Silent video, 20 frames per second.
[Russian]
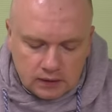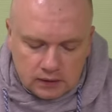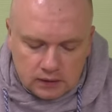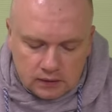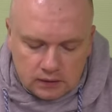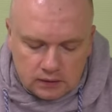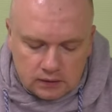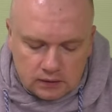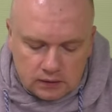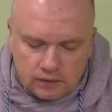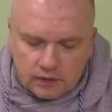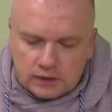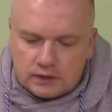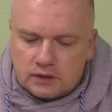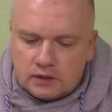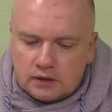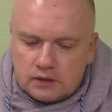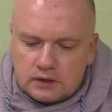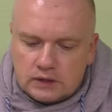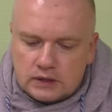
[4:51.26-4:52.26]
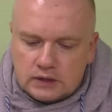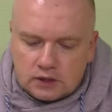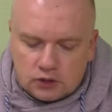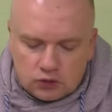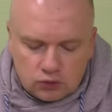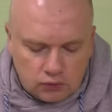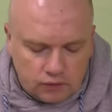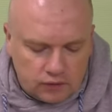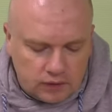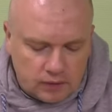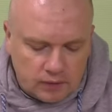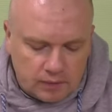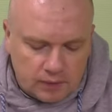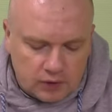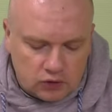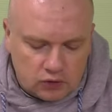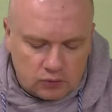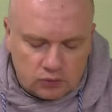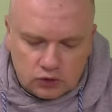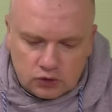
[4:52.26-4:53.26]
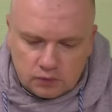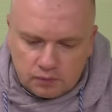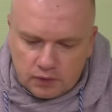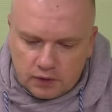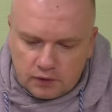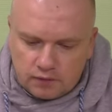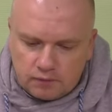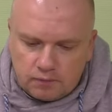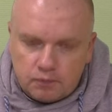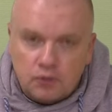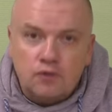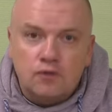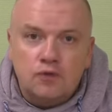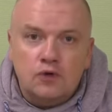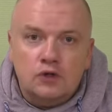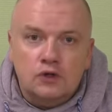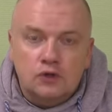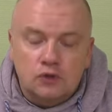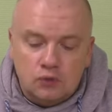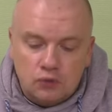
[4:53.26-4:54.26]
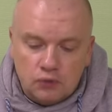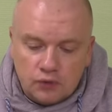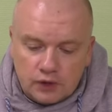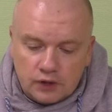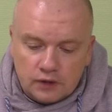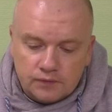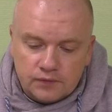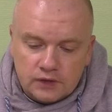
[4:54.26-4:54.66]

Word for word: Э, давайте, наверное, скажу вам, а потом уже по, по фурнитуре.